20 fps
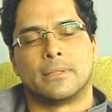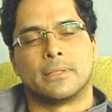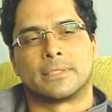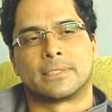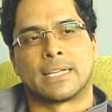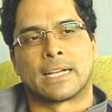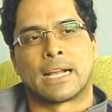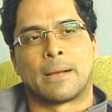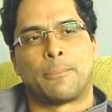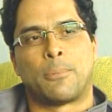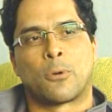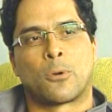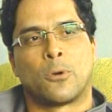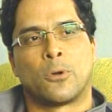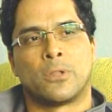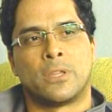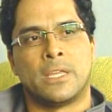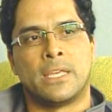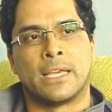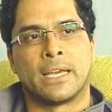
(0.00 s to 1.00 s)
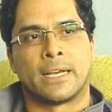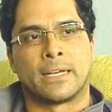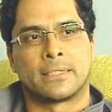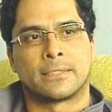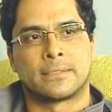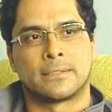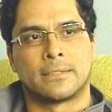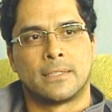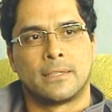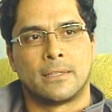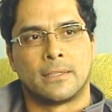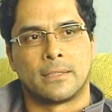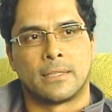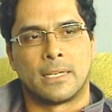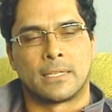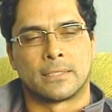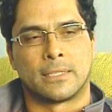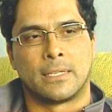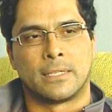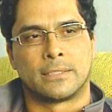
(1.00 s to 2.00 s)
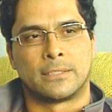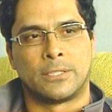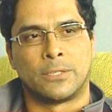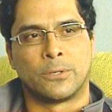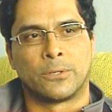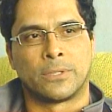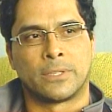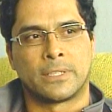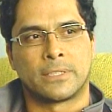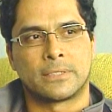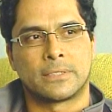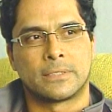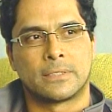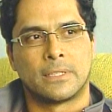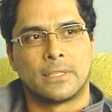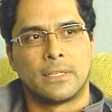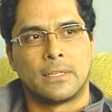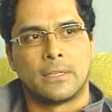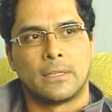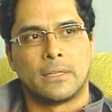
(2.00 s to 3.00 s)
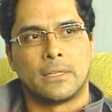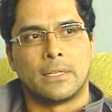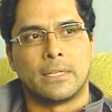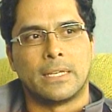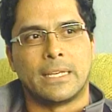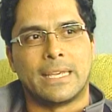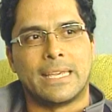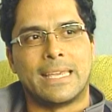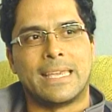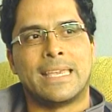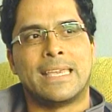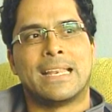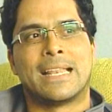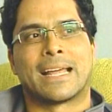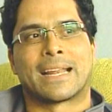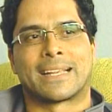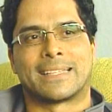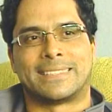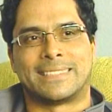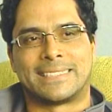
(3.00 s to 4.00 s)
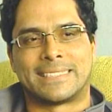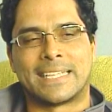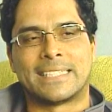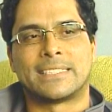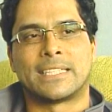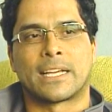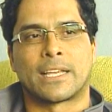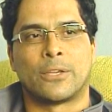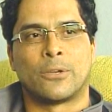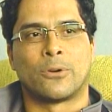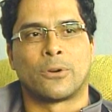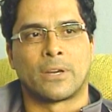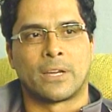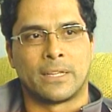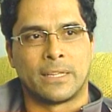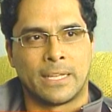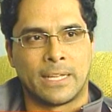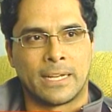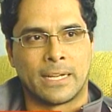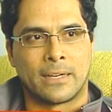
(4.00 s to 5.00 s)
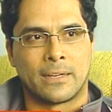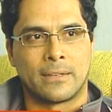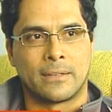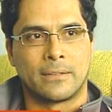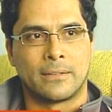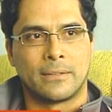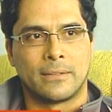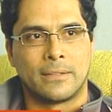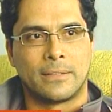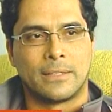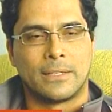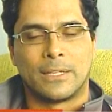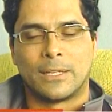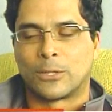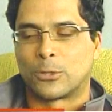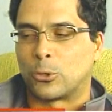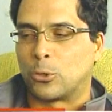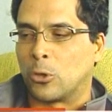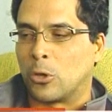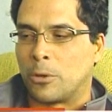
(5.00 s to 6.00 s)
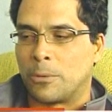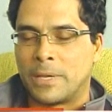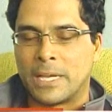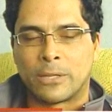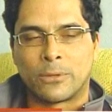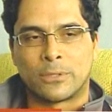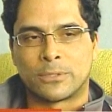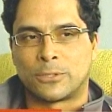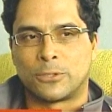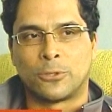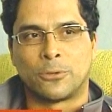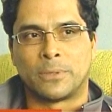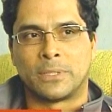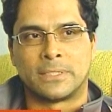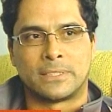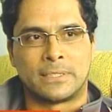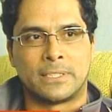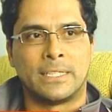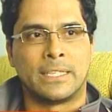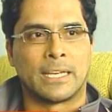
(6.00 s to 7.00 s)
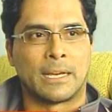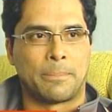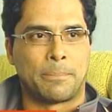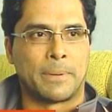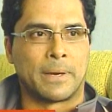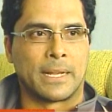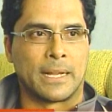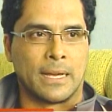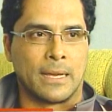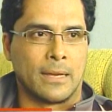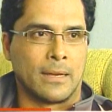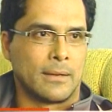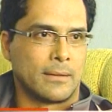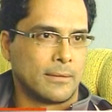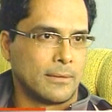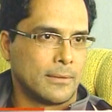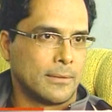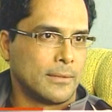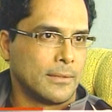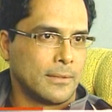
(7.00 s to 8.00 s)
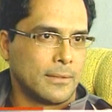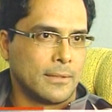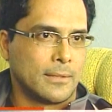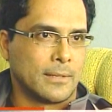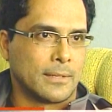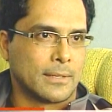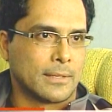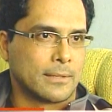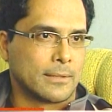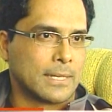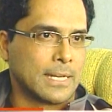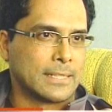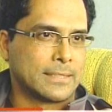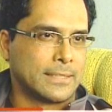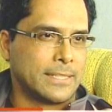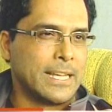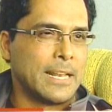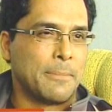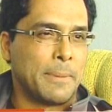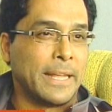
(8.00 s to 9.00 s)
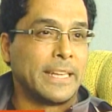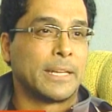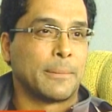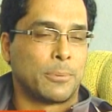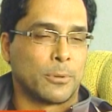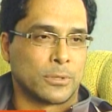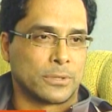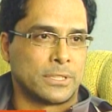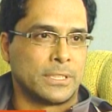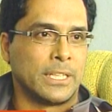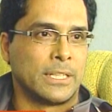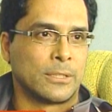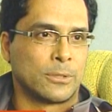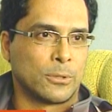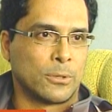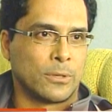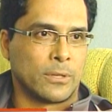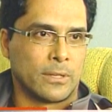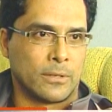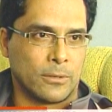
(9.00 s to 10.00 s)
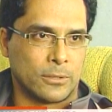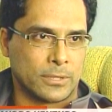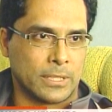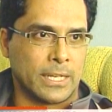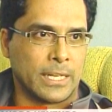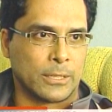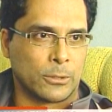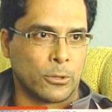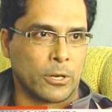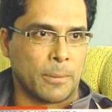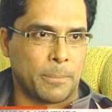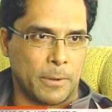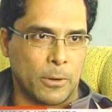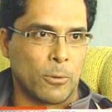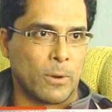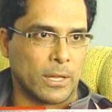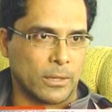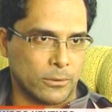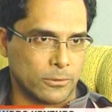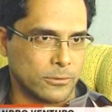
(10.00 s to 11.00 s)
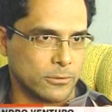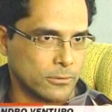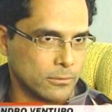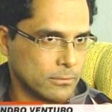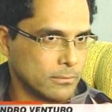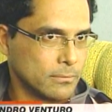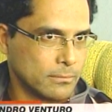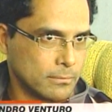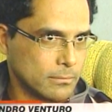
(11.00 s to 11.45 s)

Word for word: están a pocos días de las elecciones y las resistencias que ellos generan todavía no han sido vencidas para casi el 20% de los electores peruanos.